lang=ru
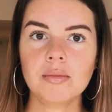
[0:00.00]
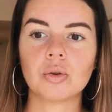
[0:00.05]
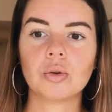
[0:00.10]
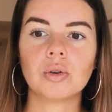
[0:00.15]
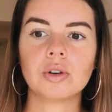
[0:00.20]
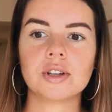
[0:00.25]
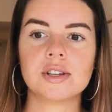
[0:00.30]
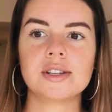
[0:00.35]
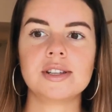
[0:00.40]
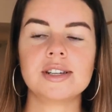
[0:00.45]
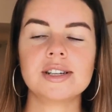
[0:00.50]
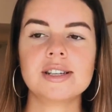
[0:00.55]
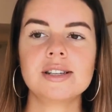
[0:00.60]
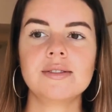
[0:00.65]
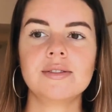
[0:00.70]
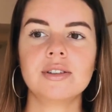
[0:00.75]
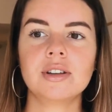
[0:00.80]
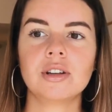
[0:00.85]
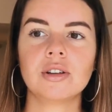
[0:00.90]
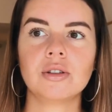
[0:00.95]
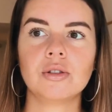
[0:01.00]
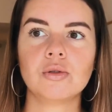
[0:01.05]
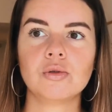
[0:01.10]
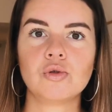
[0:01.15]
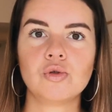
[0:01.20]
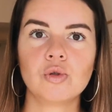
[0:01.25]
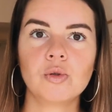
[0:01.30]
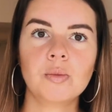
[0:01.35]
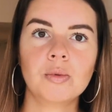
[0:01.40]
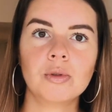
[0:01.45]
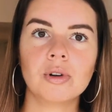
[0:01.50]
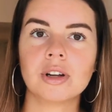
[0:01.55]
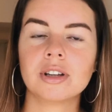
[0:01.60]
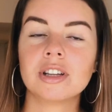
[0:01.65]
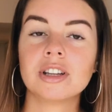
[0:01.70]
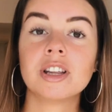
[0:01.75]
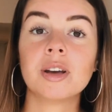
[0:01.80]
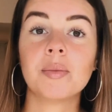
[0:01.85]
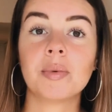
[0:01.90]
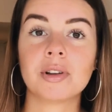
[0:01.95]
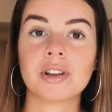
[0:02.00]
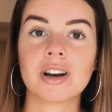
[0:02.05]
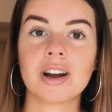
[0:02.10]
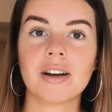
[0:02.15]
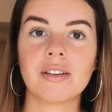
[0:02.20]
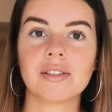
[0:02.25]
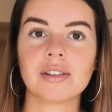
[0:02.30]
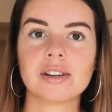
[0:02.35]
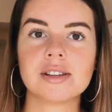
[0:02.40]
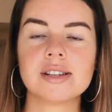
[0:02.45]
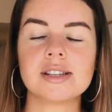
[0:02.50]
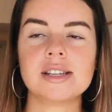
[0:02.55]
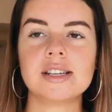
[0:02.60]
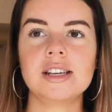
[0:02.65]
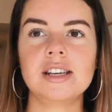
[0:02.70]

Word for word: то, естественно, Ютубу это не понравилось.